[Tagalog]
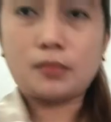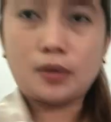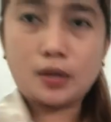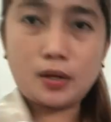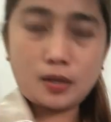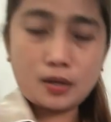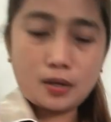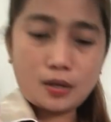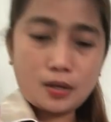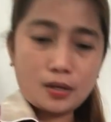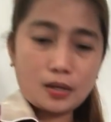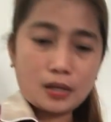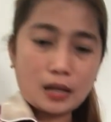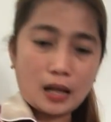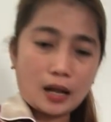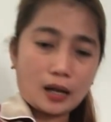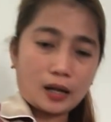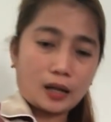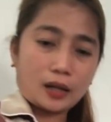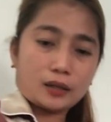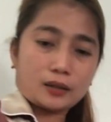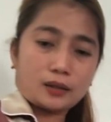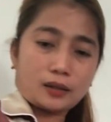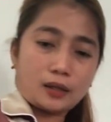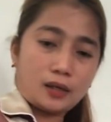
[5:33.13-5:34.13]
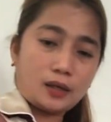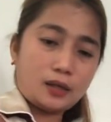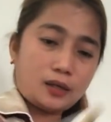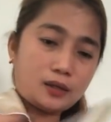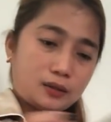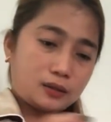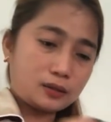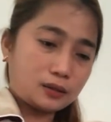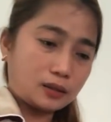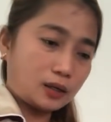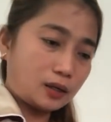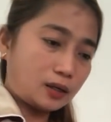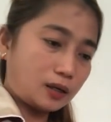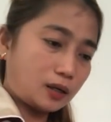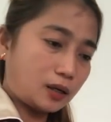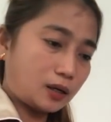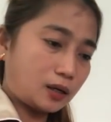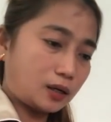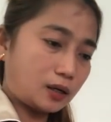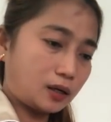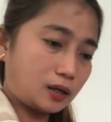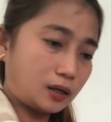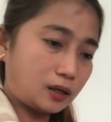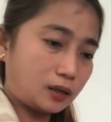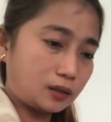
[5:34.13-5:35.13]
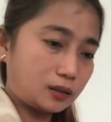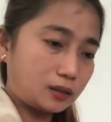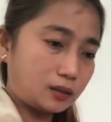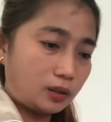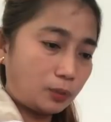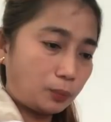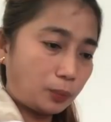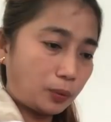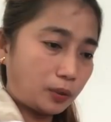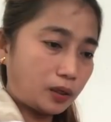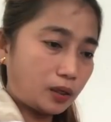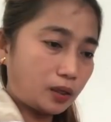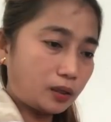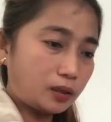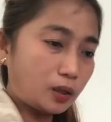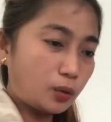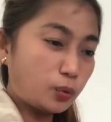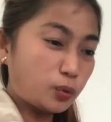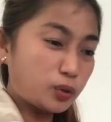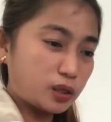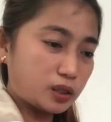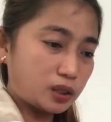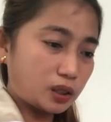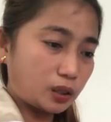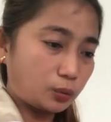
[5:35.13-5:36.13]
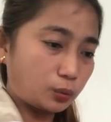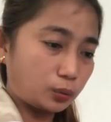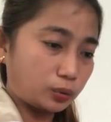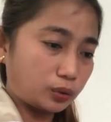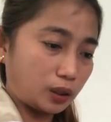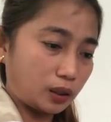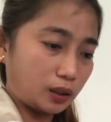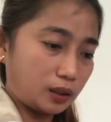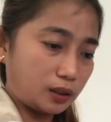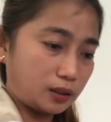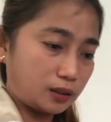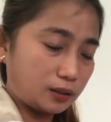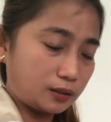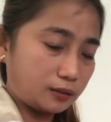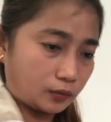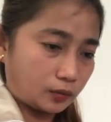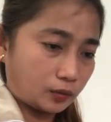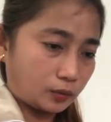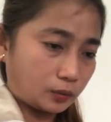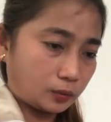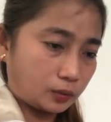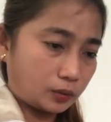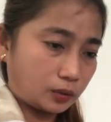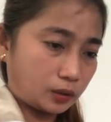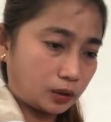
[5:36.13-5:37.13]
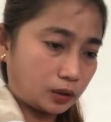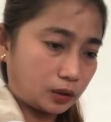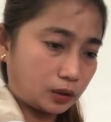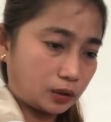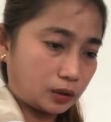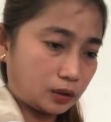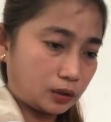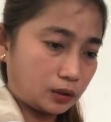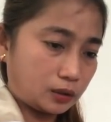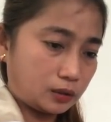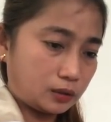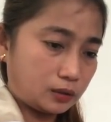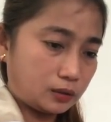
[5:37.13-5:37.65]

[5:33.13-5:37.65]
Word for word: May lakad din, kaya di pwede hindi po siya sagutin. Okay.